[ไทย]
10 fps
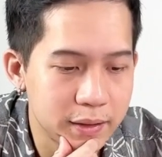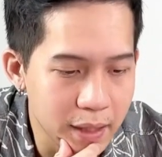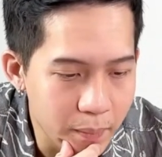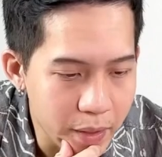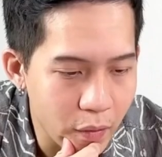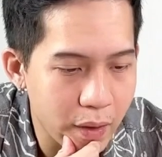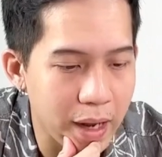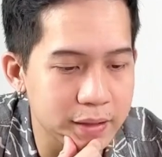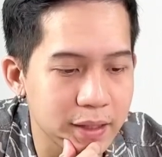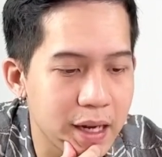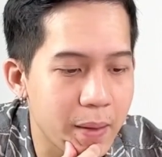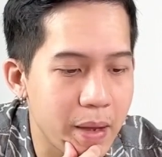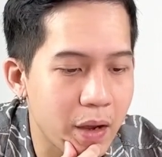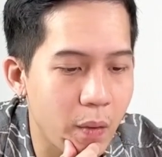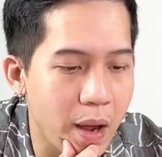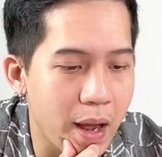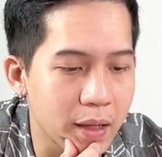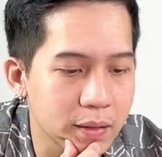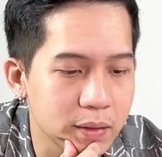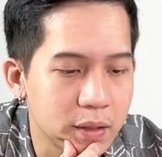จึงมีโอกาสชนะมากกว่า
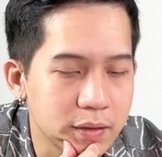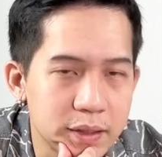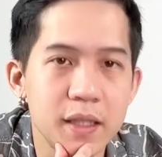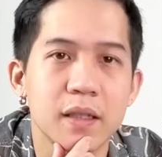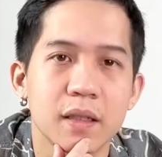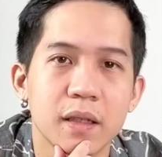ซึ่ง